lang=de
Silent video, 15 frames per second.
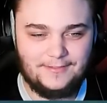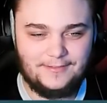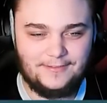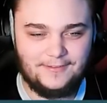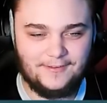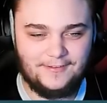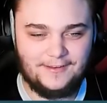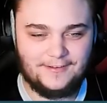
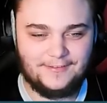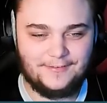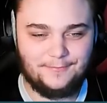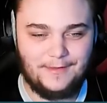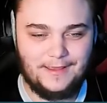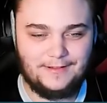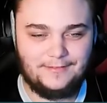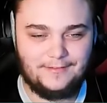So, das
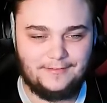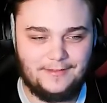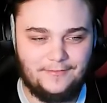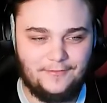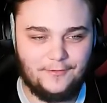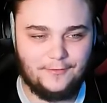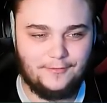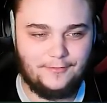schmeckt, das
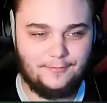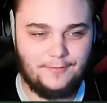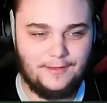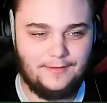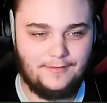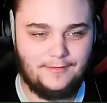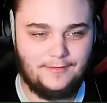nehmen wir uns mit.